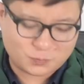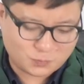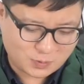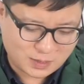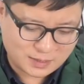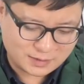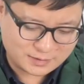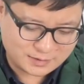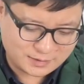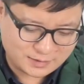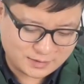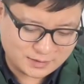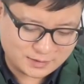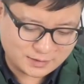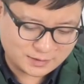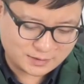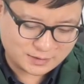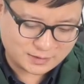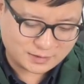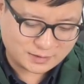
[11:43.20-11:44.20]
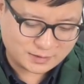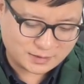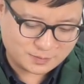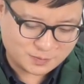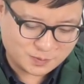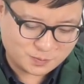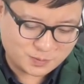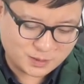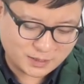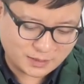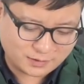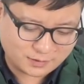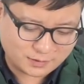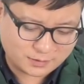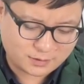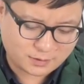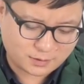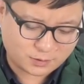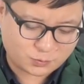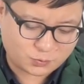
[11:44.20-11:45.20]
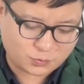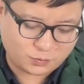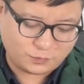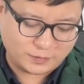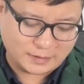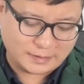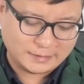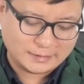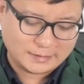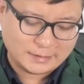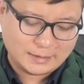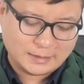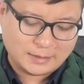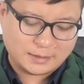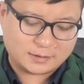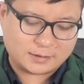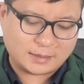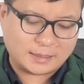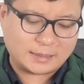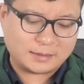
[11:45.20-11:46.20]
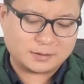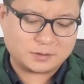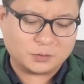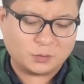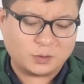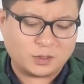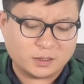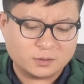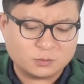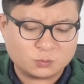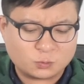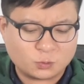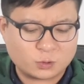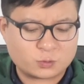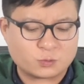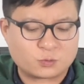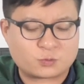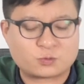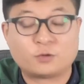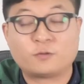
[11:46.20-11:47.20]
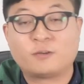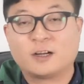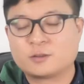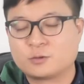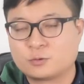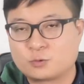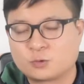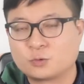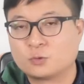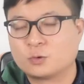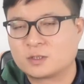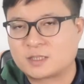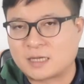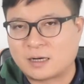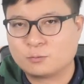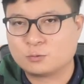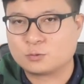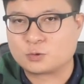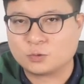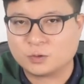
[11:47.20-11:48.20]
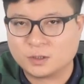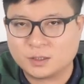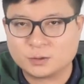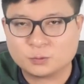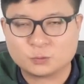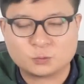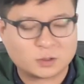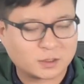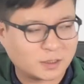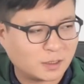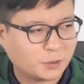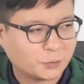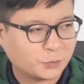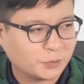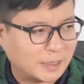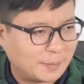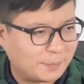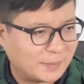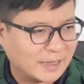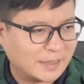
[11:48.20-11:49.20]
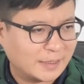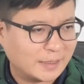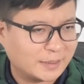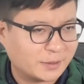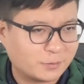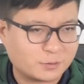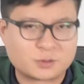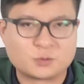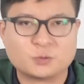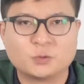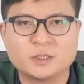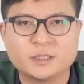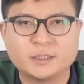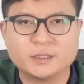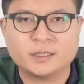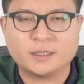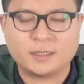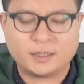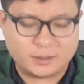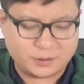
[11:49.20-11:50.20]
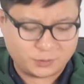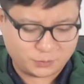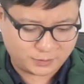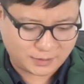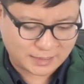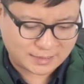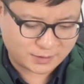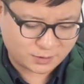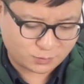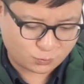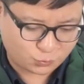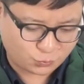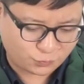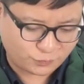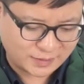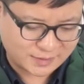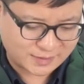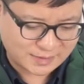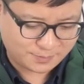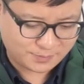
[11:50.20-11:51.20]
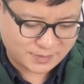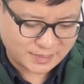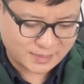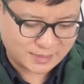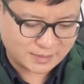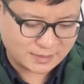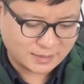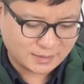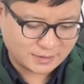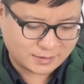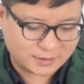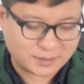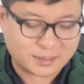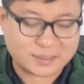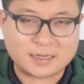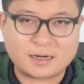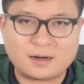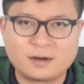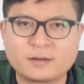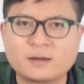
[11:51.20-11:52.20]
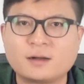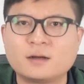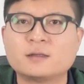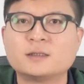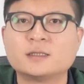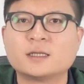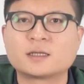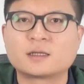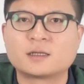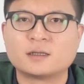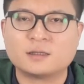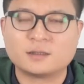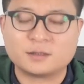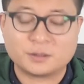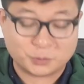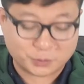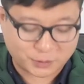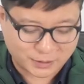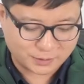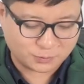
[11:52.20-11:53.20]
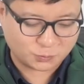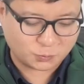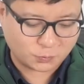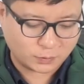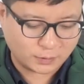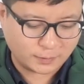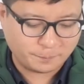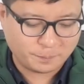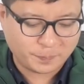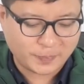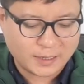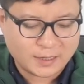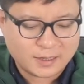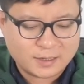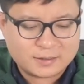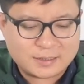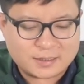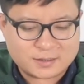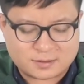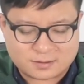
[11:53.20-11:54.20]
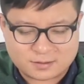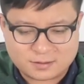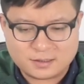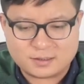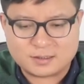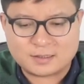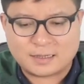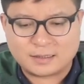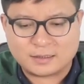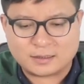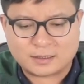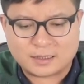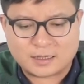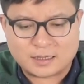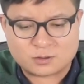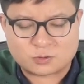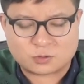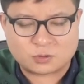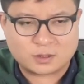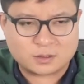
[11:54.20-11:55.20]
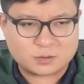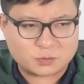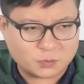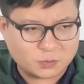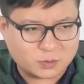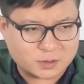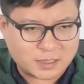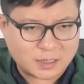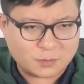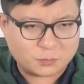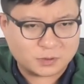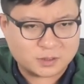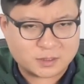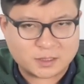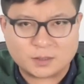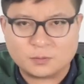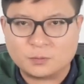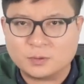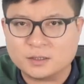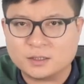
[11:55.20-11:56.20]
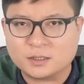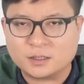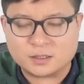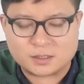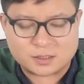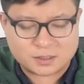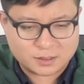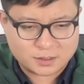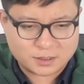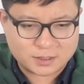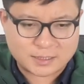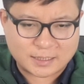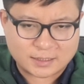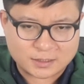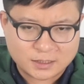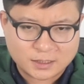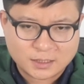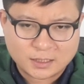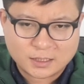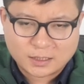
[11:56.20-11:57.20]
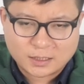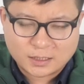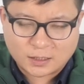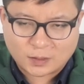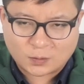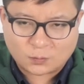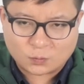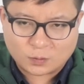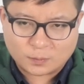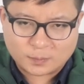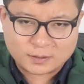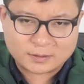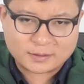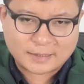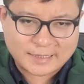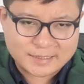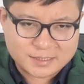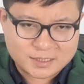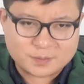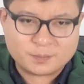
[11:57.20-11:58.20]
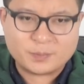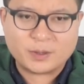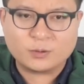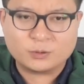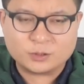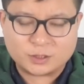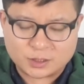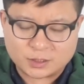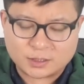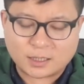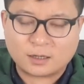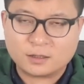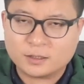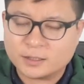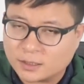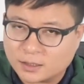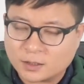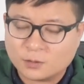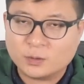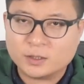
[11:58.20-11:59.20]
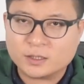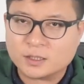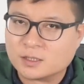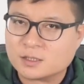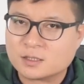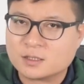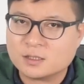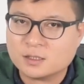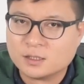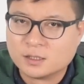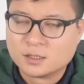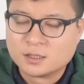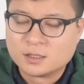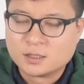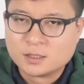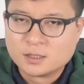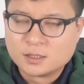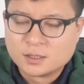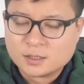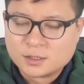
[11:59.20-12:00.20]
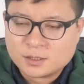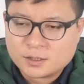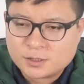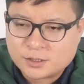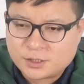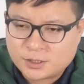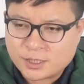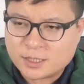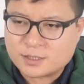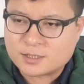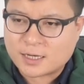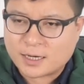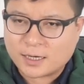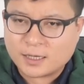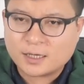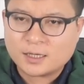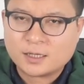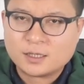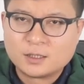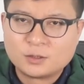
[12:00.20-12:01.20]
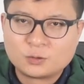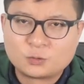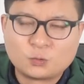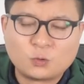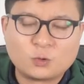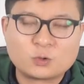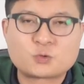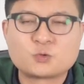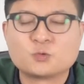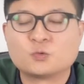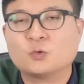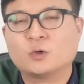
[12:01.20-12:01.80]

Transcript: 万亿。人民币啊，这个说法，呃，当然有很多种说法，就中国债务总额有多高，有两百六十多亿的啊，有他这种说法三百亿的，那现在二零二零年可能有更多了。但实际上呢，刚才说了中国债务的这个问题，实际上，啊，我们那一集没有提到另一个问题是，现在多数